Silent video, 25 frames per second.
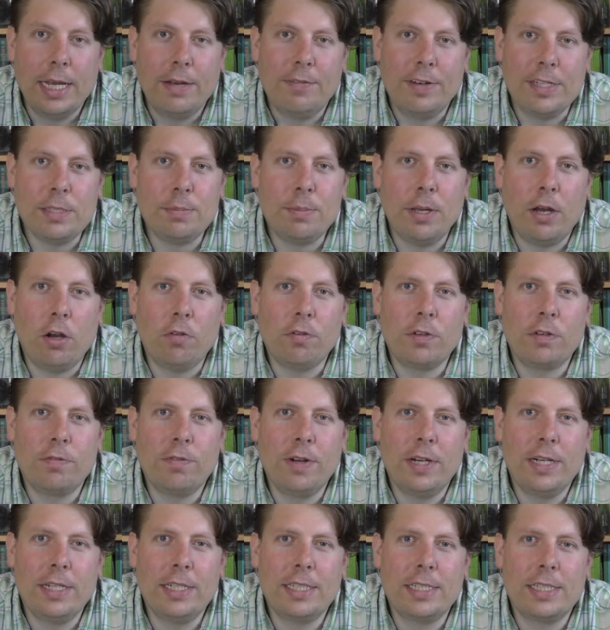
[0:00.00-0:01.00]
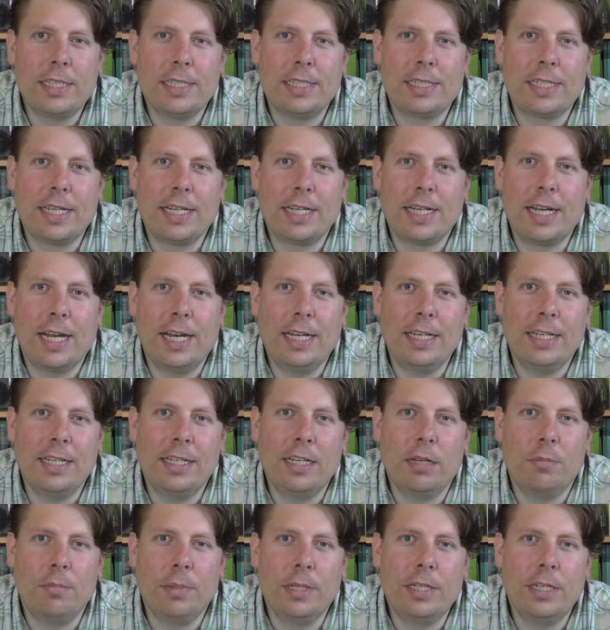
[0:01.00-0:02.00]
Was mir aufgefallen ist, ist gerade in
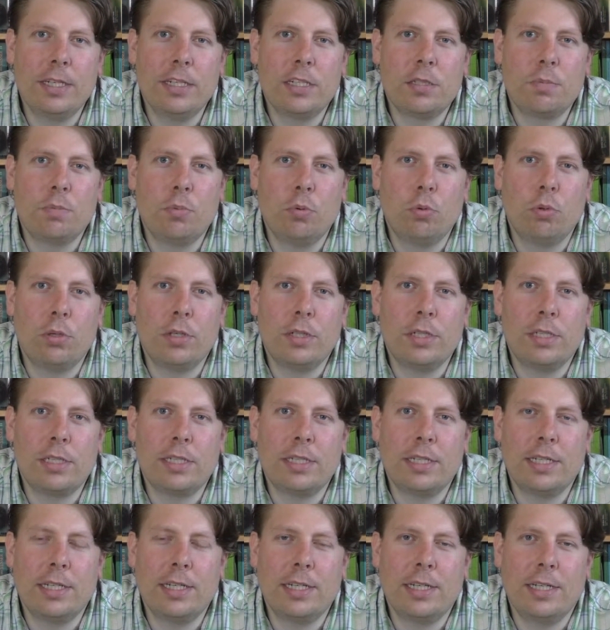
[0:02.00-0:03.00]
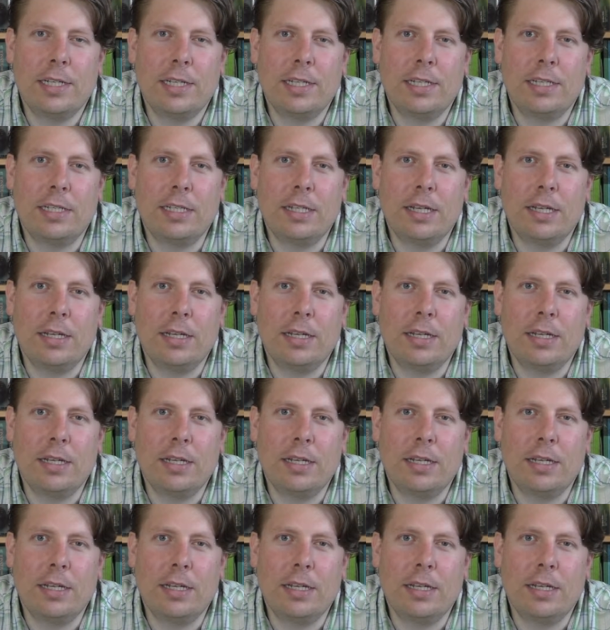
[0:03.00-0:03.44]
der Mitte des Buches äh,